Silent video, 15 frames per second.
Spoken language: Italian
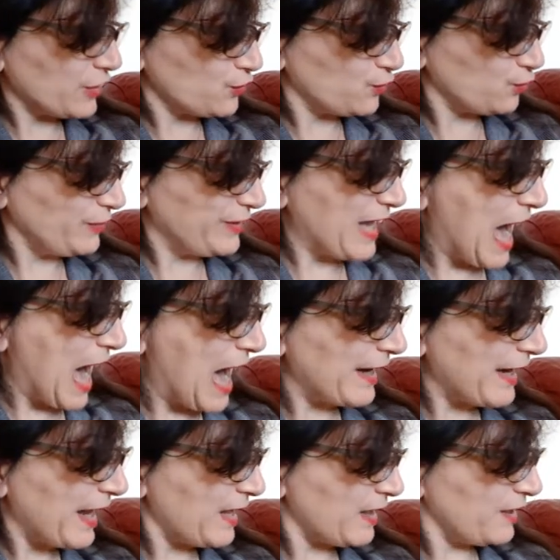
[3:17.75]

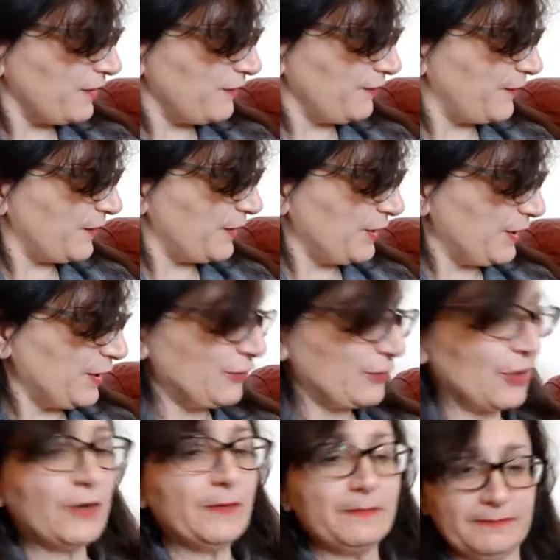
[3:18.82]
studiare
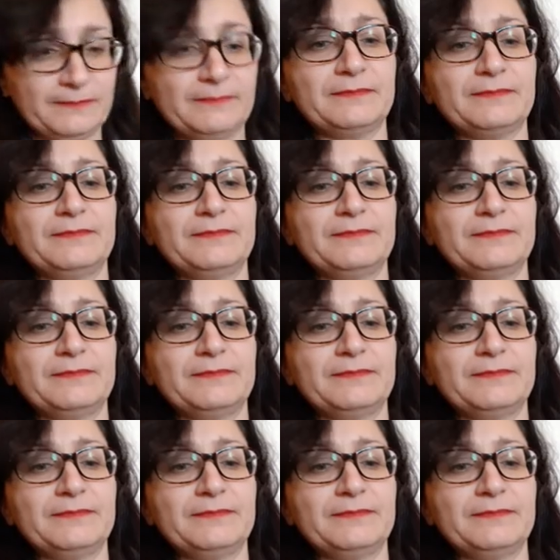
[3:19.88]
infinito.